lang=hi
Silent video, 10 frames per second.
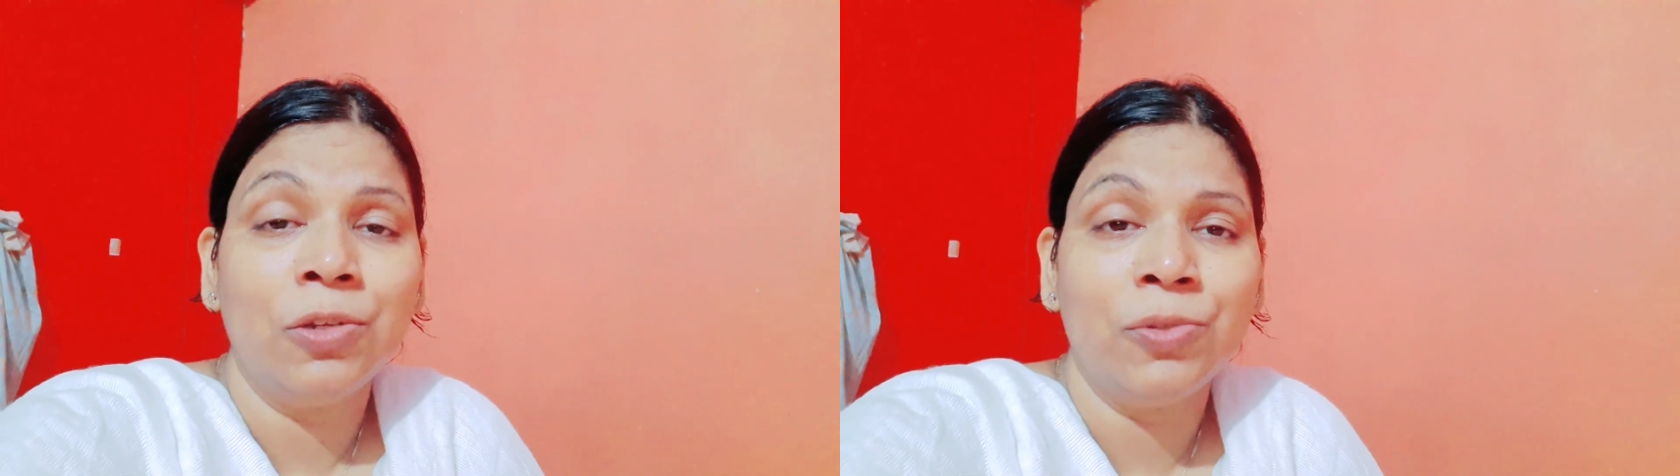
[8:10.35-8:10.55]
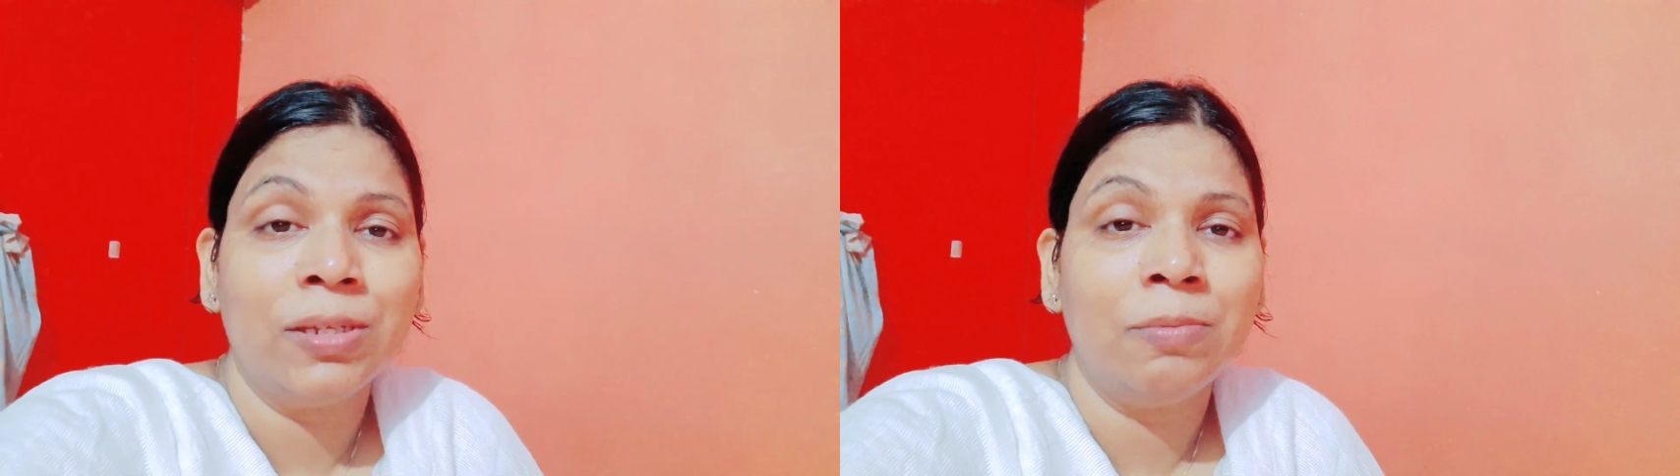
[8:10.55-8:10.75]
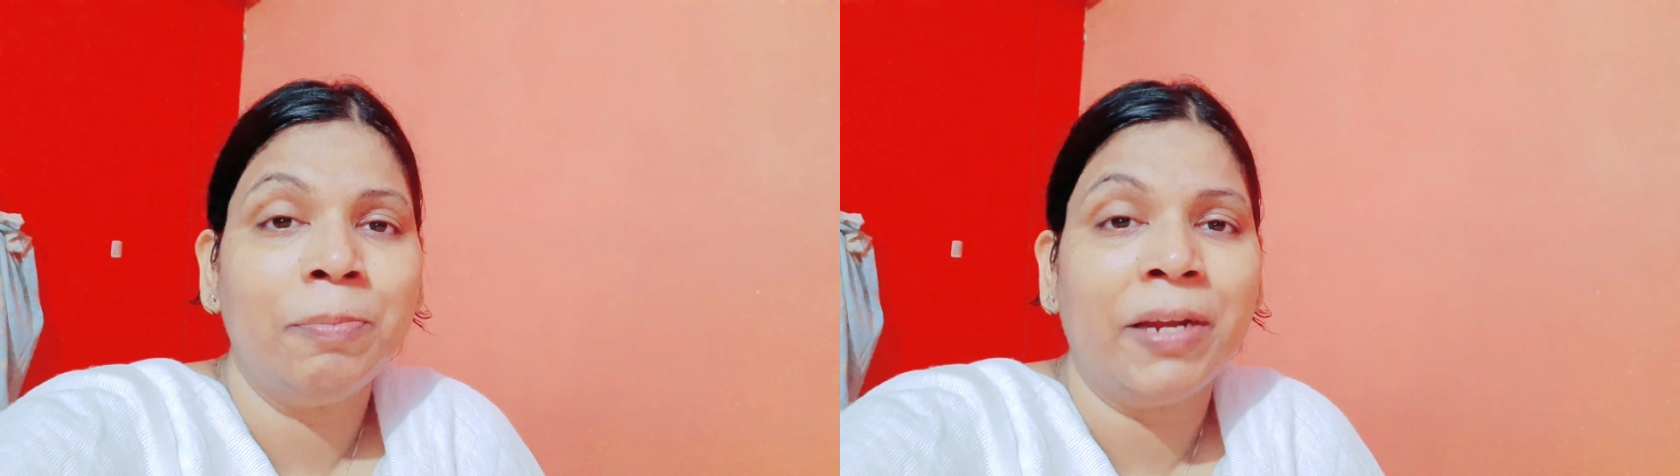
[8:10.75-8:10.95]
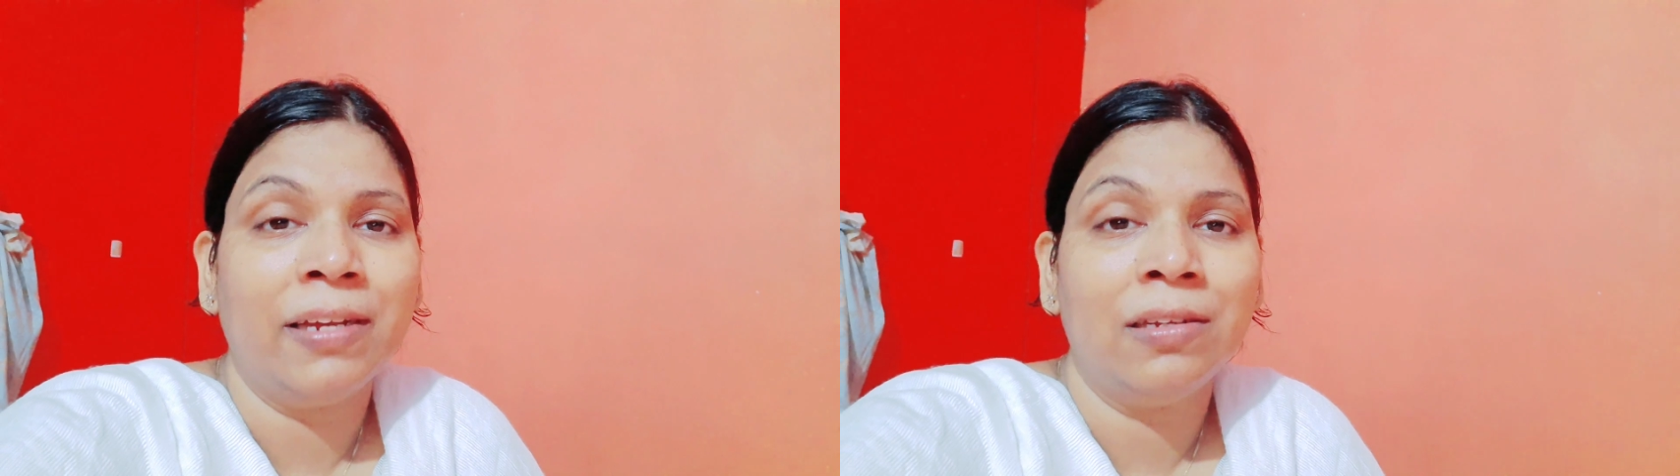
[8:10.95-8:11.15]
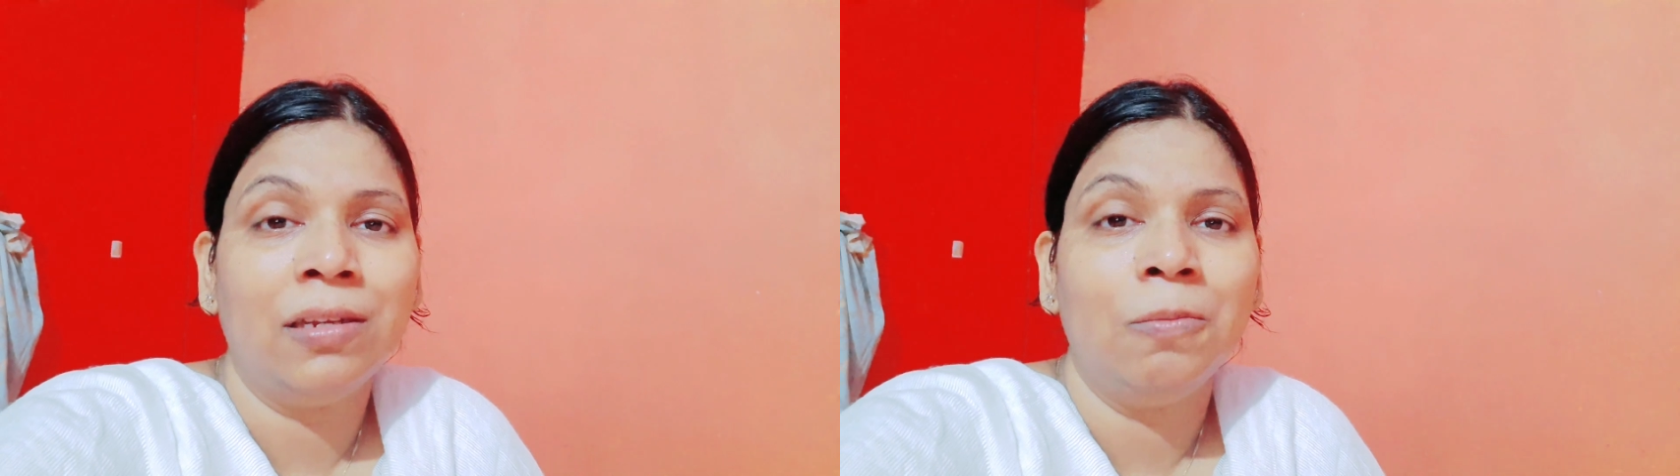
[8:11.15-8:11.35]
ट्यूशन भी
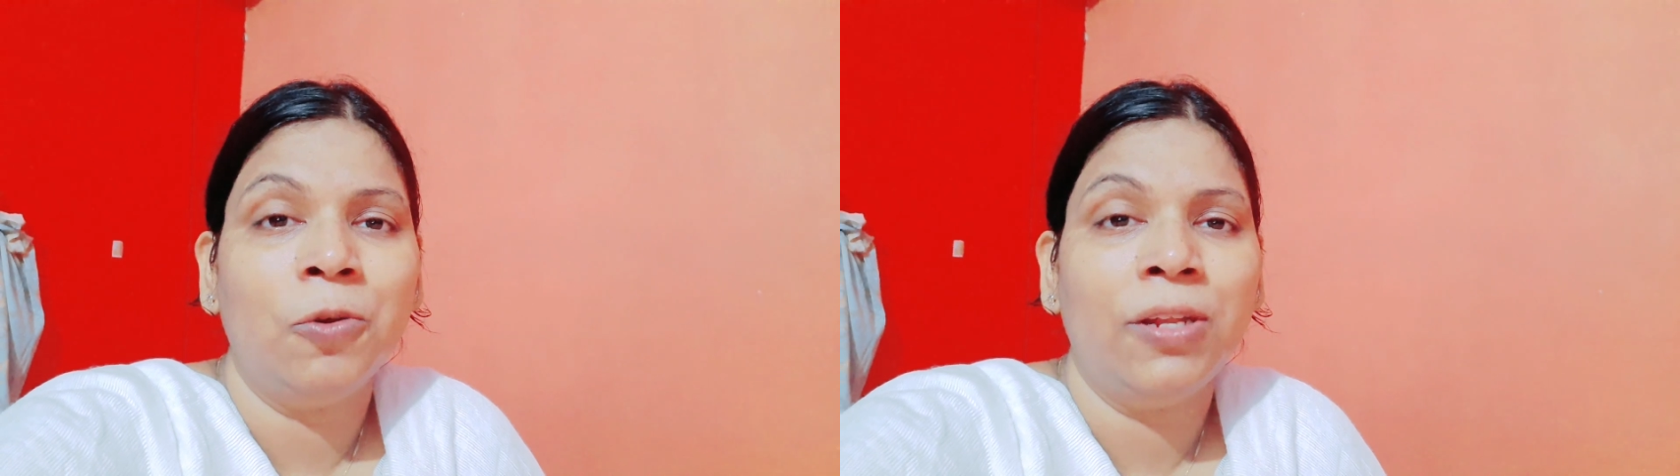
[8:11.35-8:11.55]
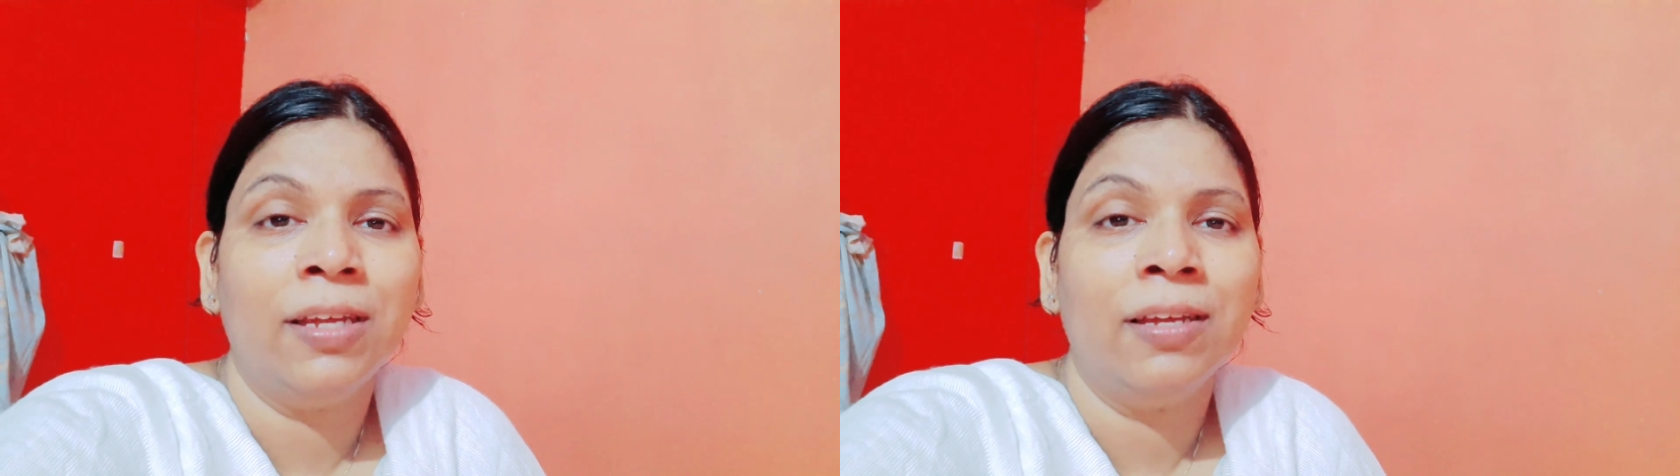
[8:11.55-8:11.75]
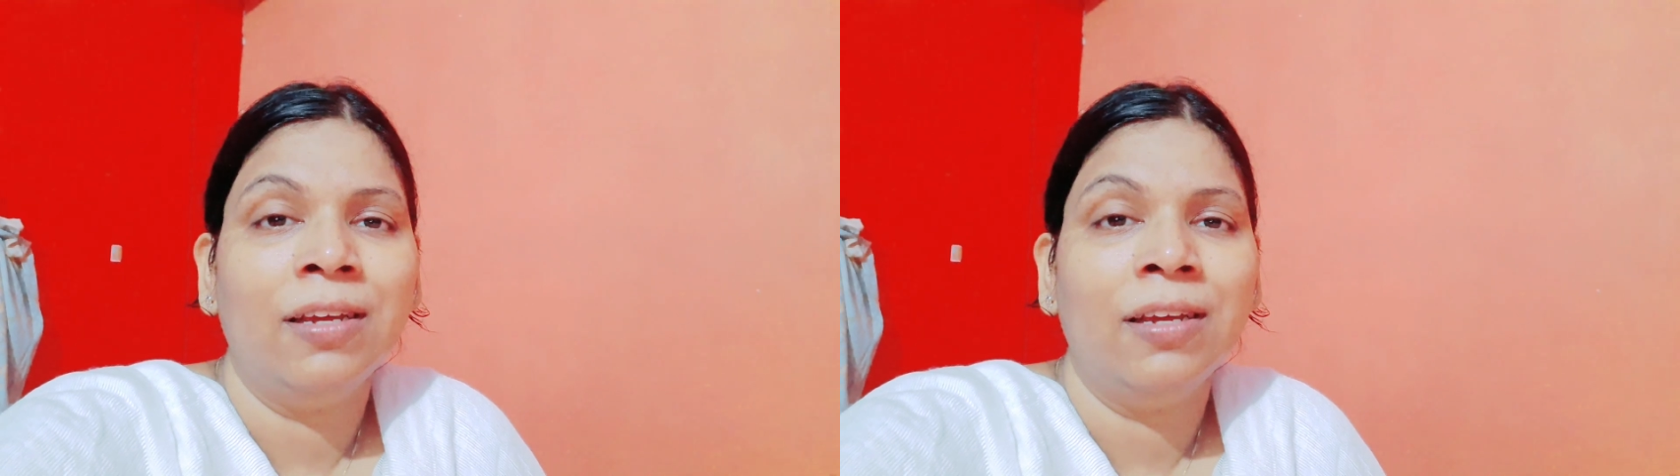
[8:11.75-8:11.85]
पढ़ाने के लिए बोलें